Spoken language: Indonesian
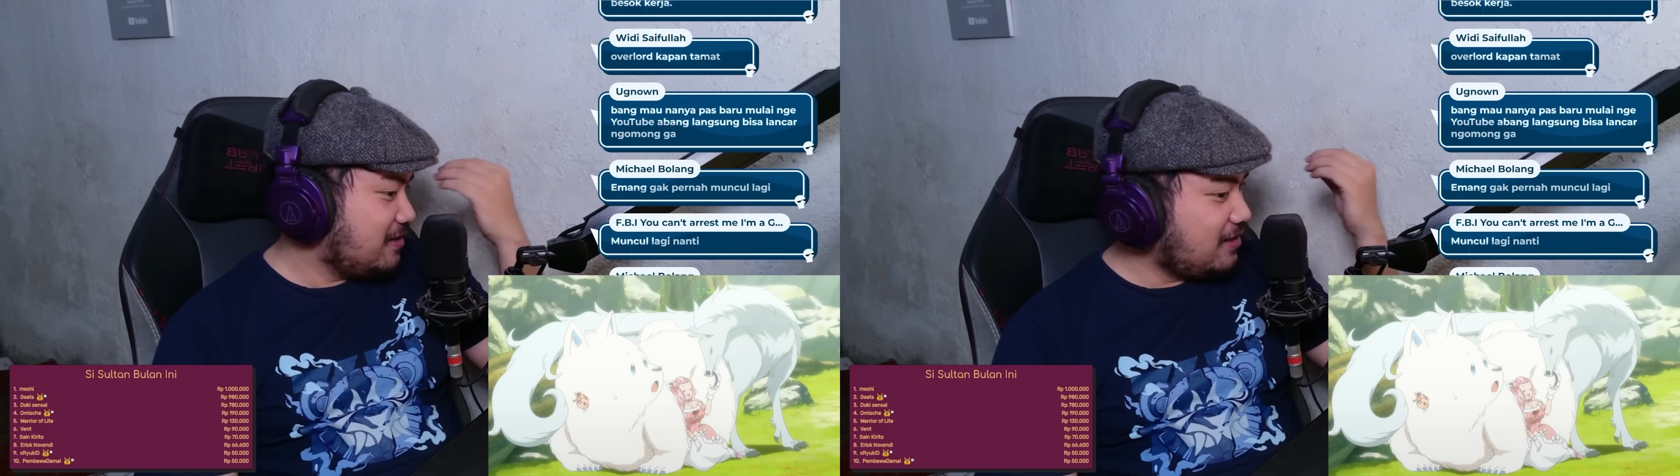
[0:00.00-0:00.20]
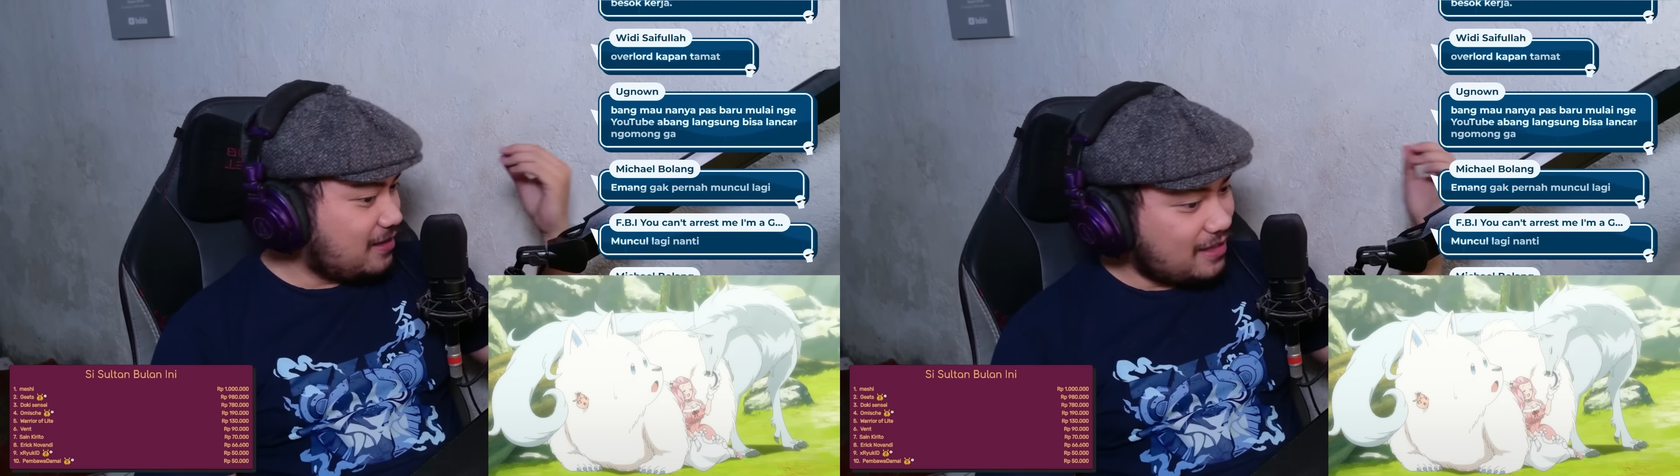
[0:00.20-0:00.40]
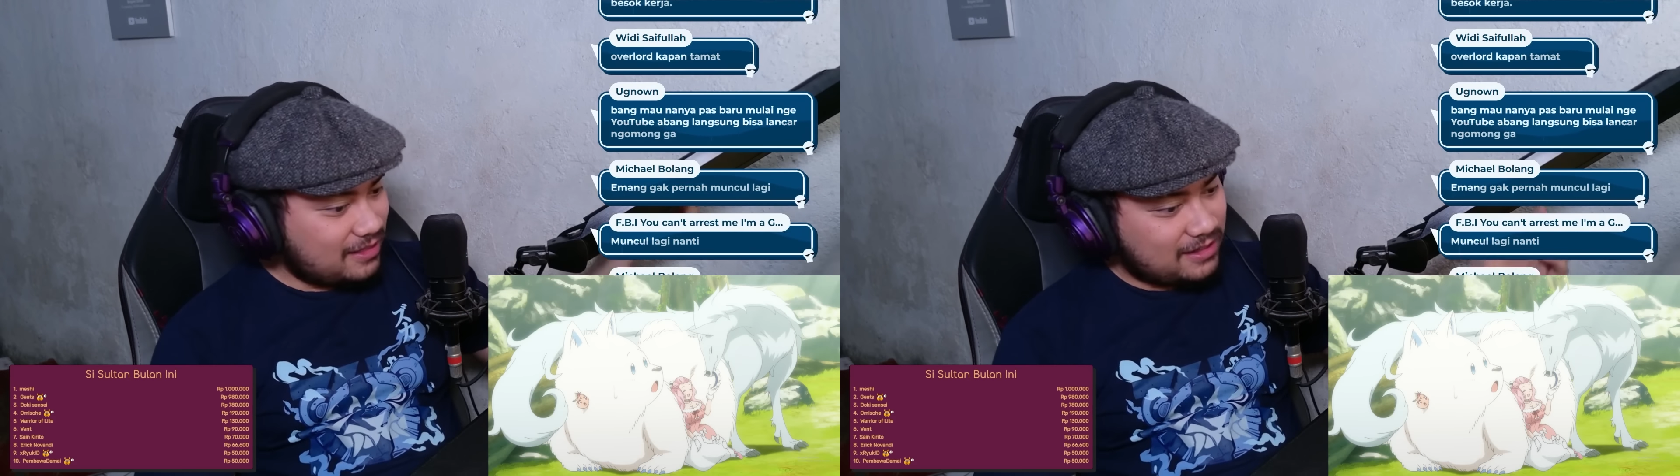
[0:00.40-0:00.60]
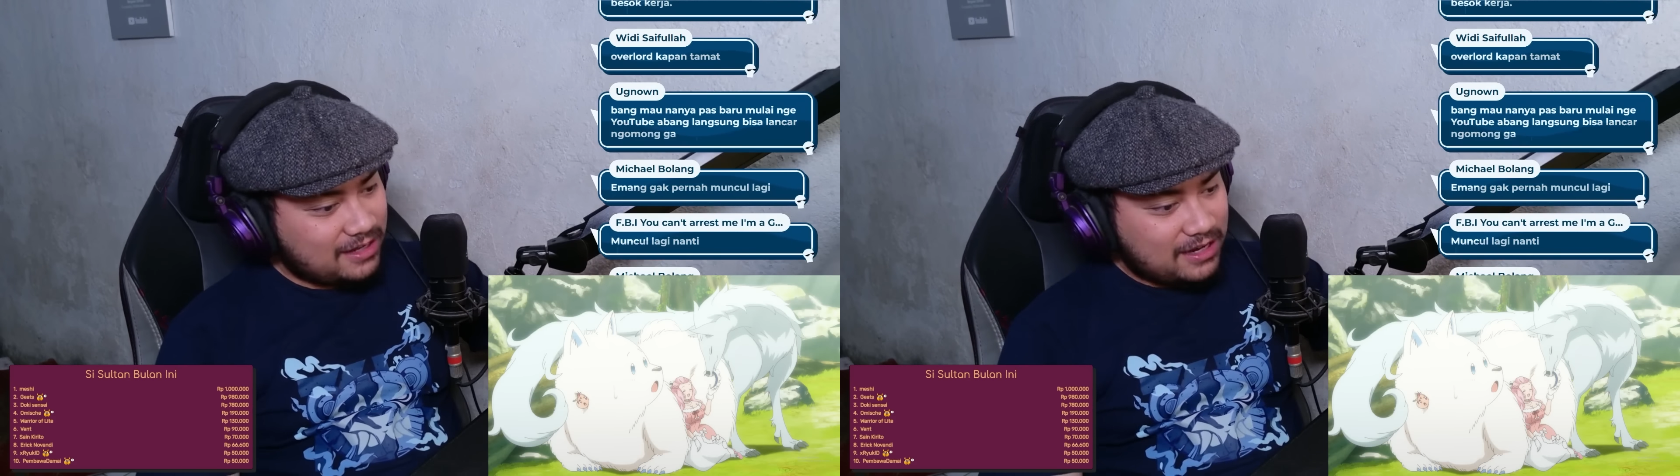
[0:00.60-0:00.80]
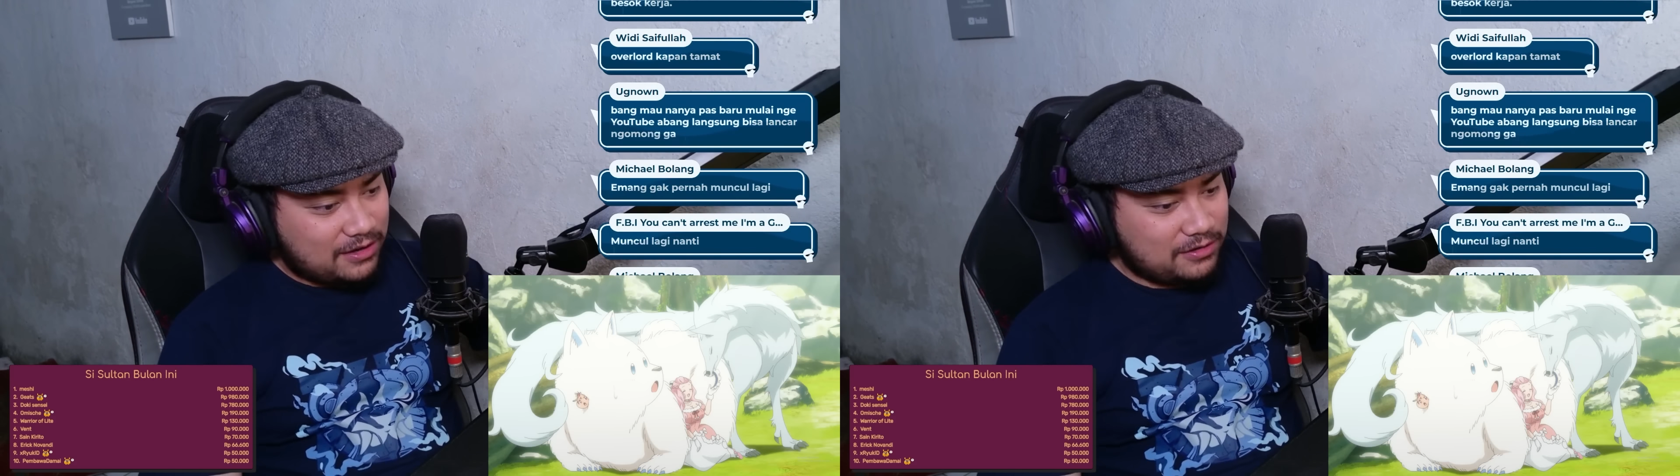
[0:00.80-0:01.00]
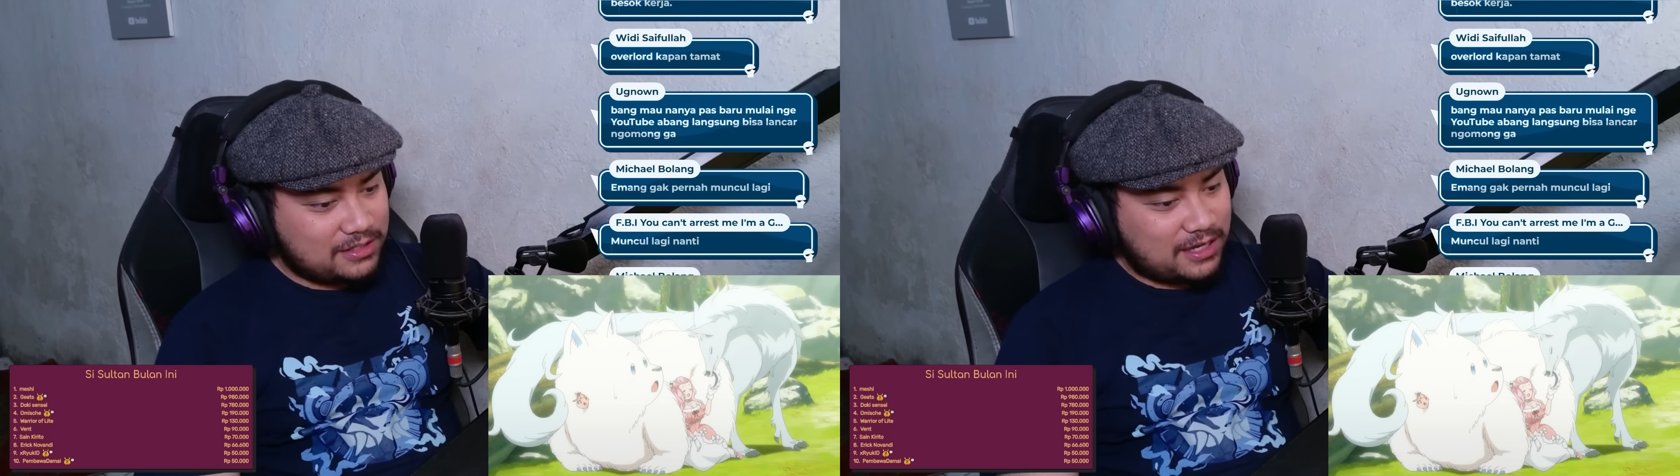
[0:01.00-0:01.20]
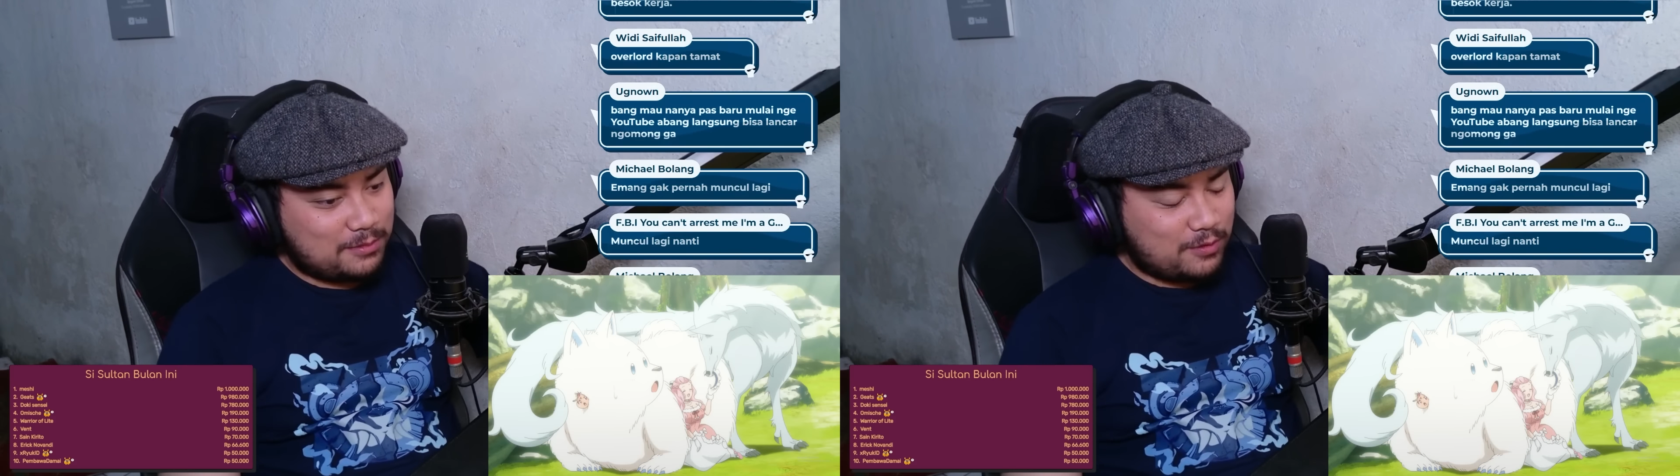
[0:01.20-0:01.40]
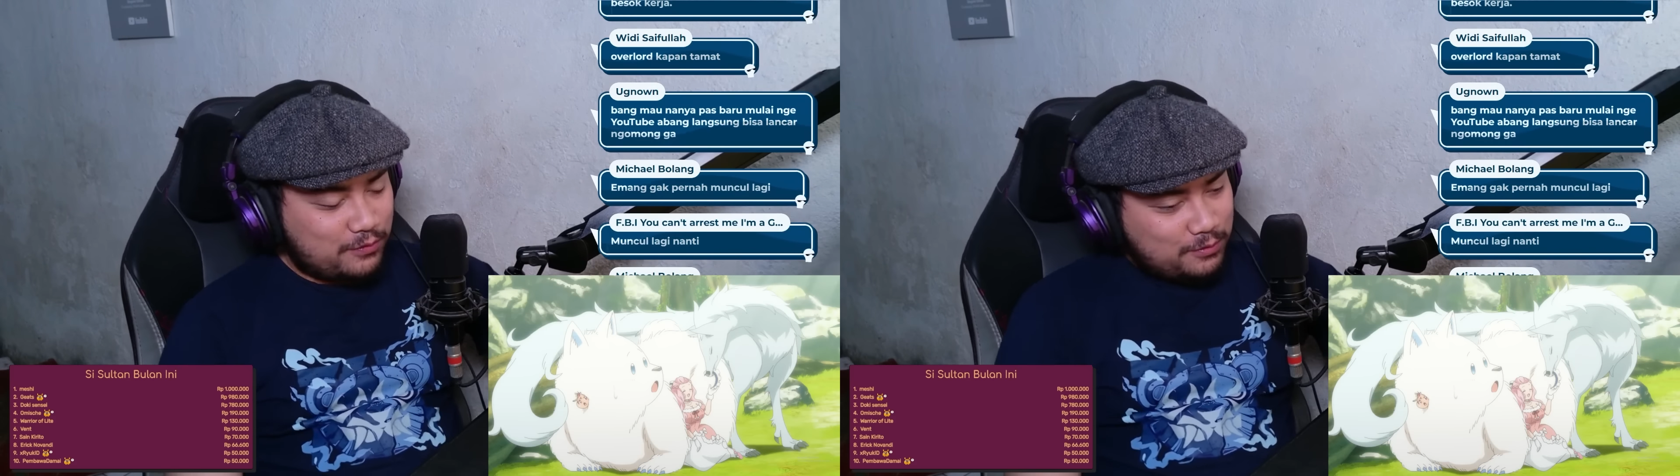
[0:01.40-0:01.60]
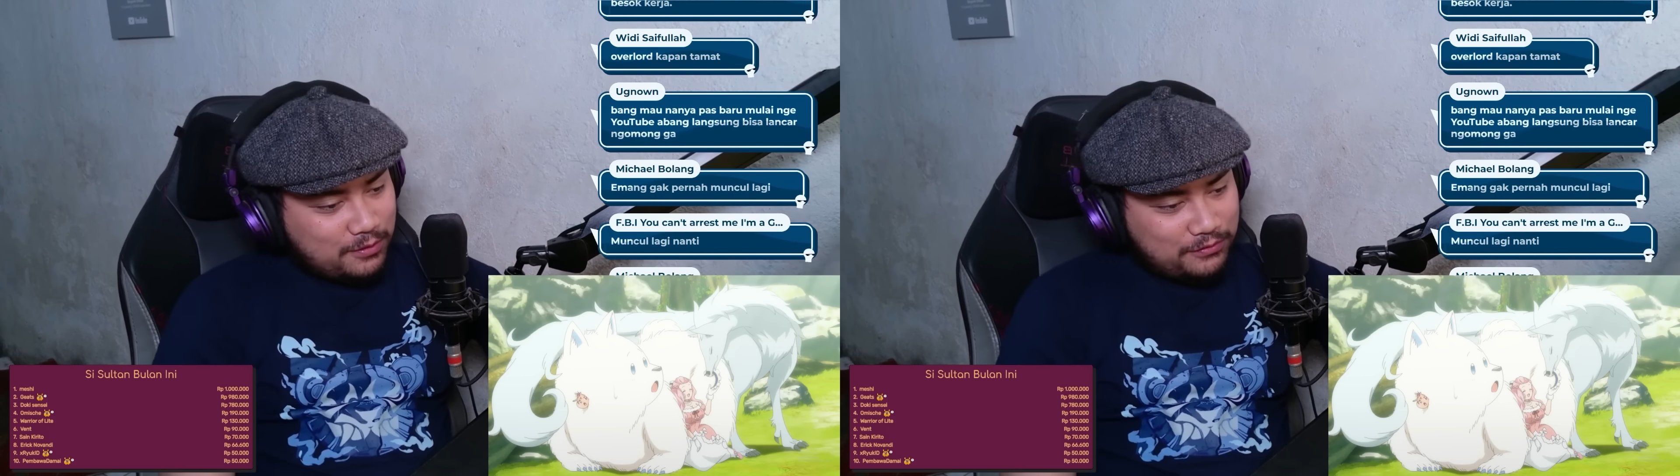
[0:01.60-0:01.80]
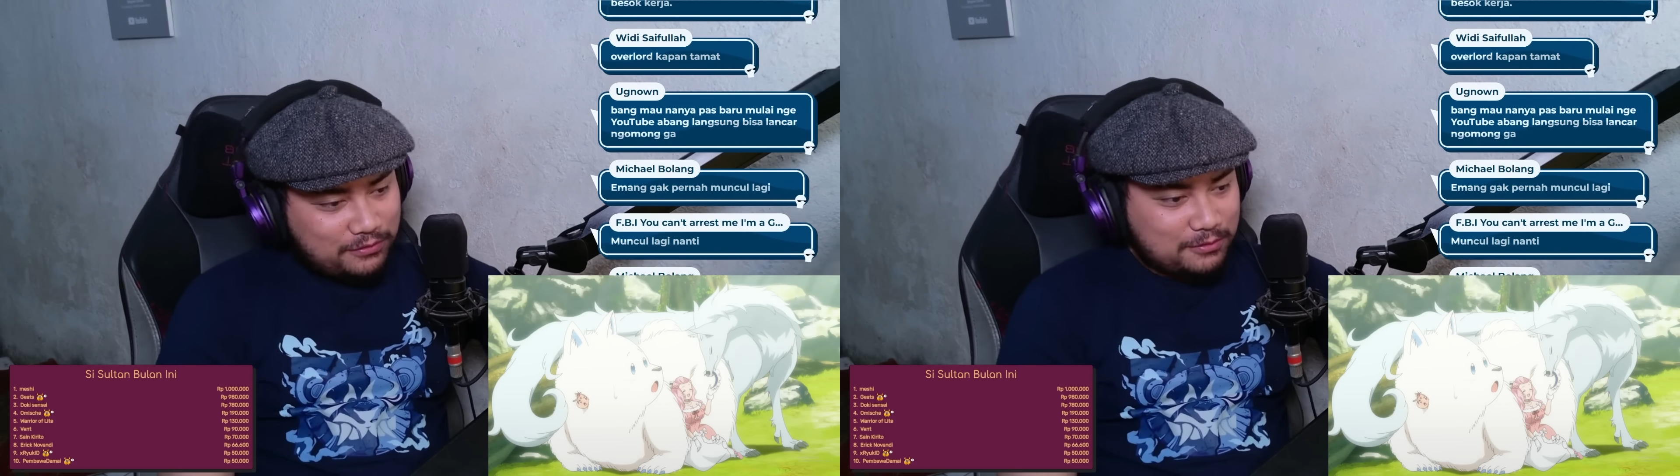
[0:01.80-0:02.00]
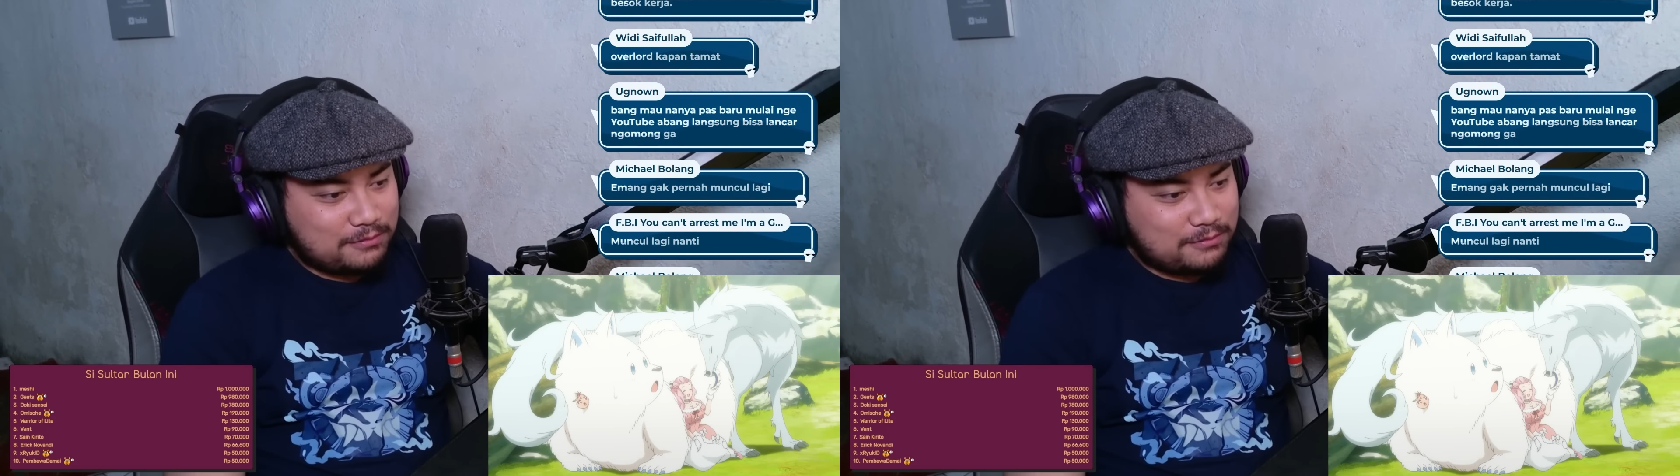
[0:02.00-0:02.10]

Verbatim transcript: Ini yang terjadi kalau Iseke Mofu Mofu